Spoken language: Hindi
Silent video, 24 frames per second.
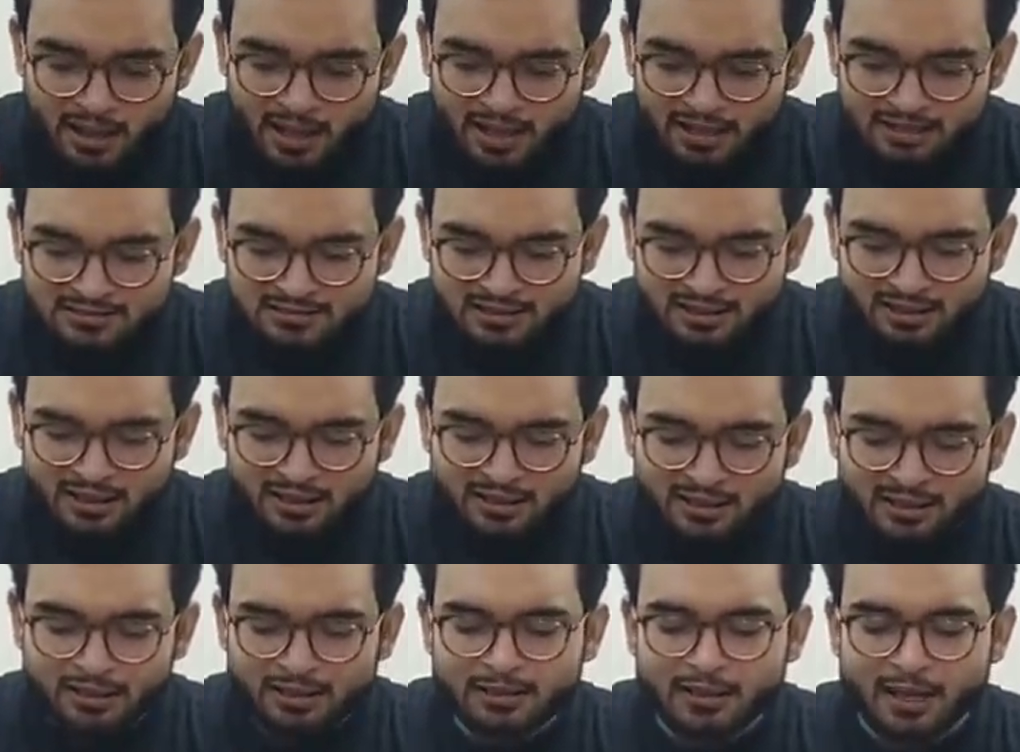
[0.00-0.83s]
ऐसा
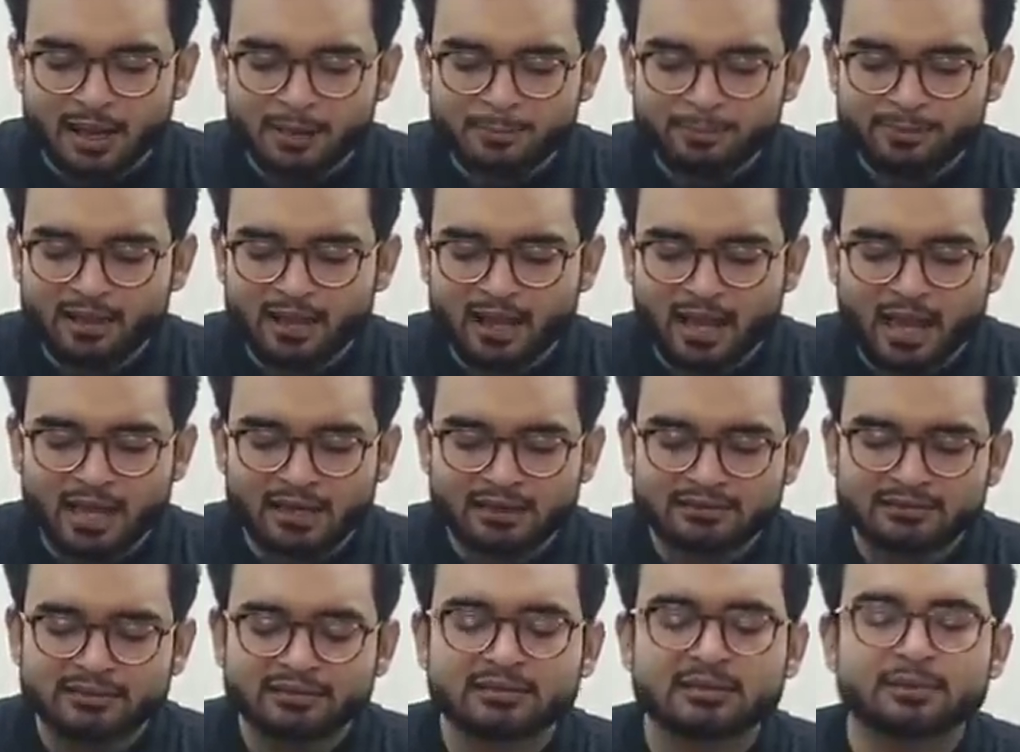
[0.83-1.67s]
कहना है यहाँ पे
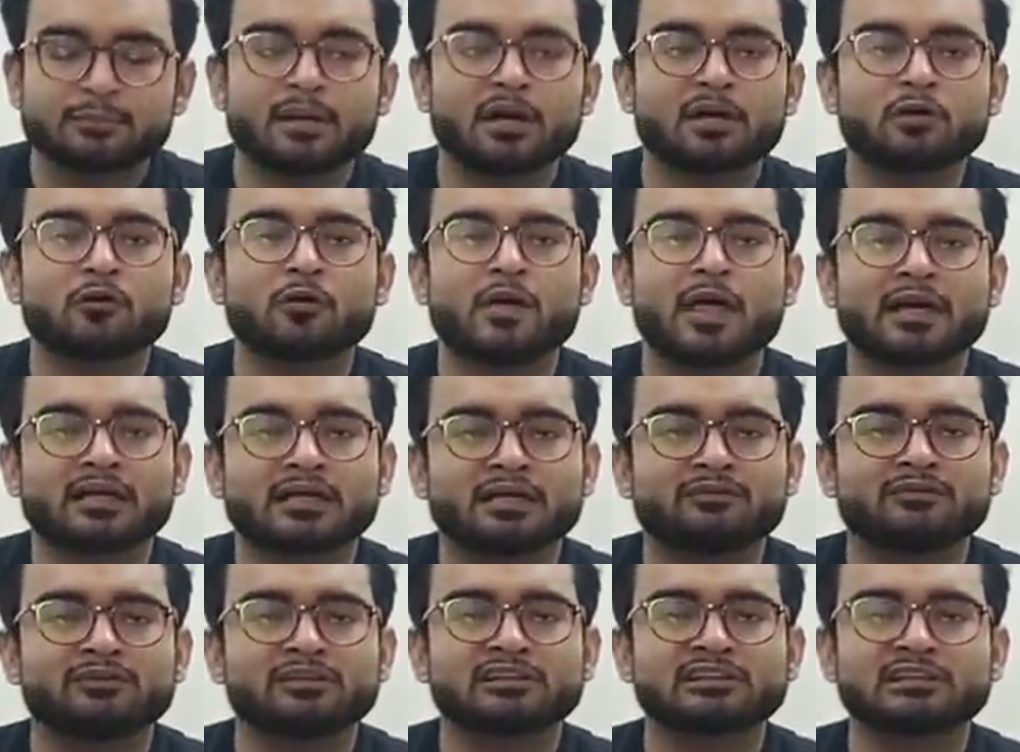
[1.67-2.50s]
एंटी टबैको
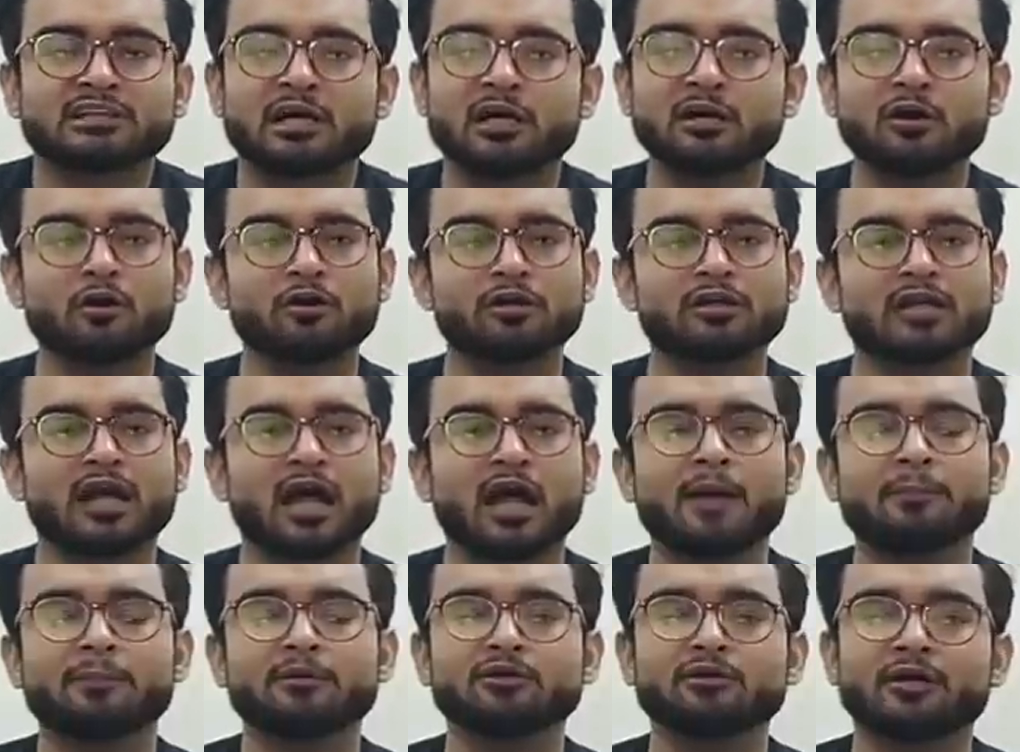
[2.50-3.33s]
एक्टिविस्ट का और
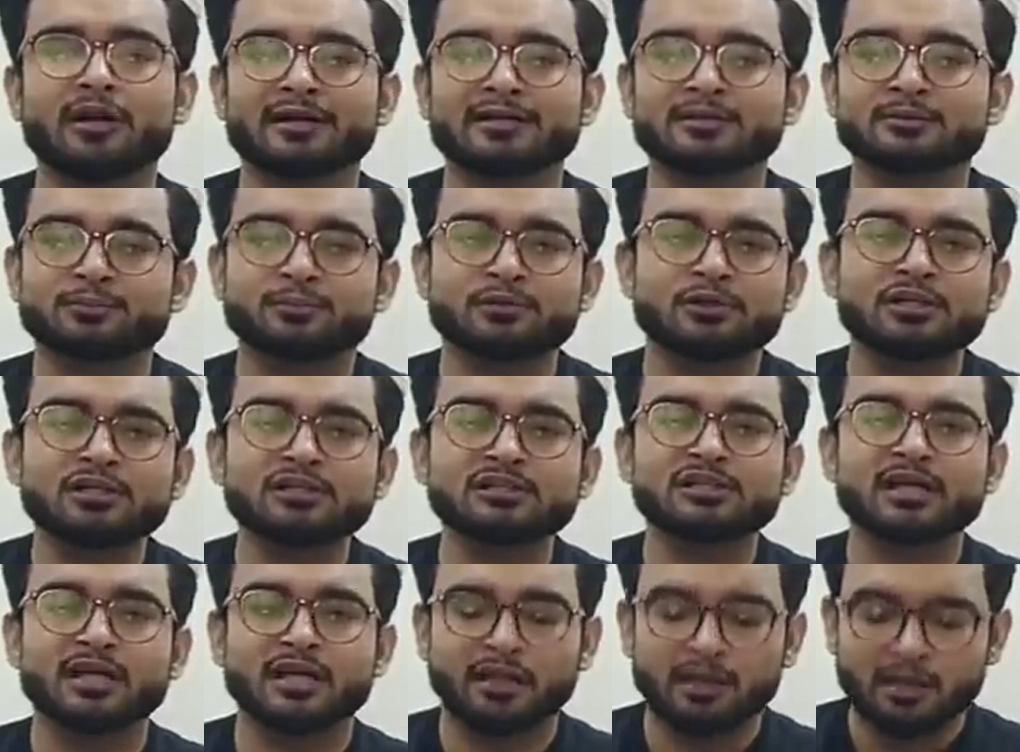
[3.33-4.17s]
यहाँ पे जो
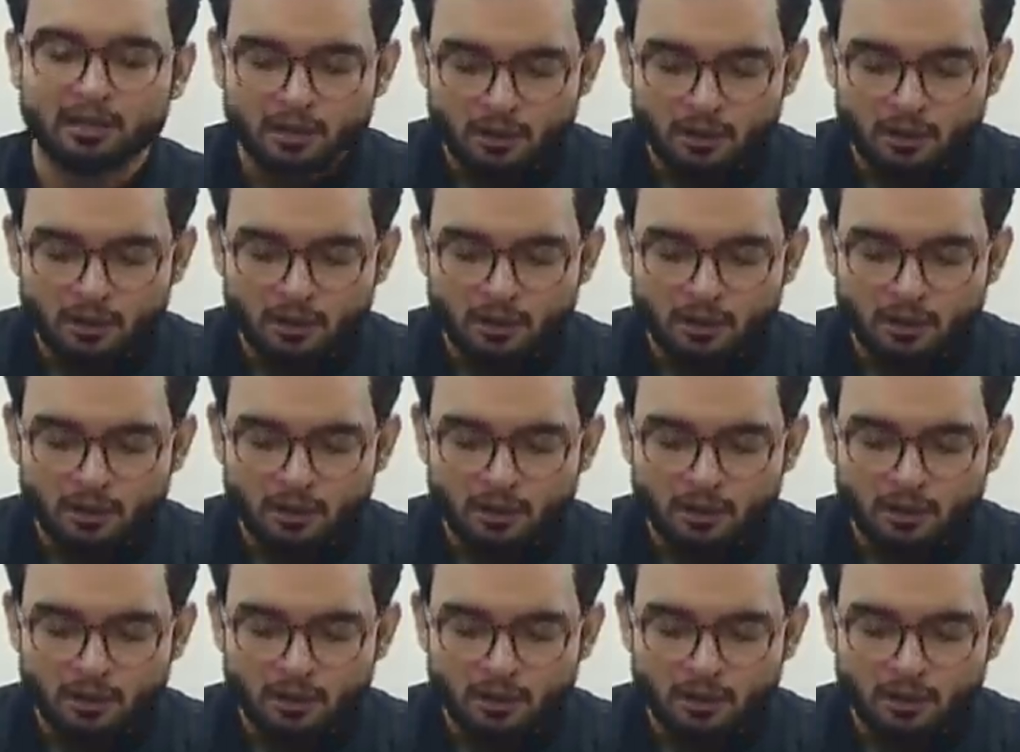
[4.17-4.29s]
एक्सपर्ट्स हैं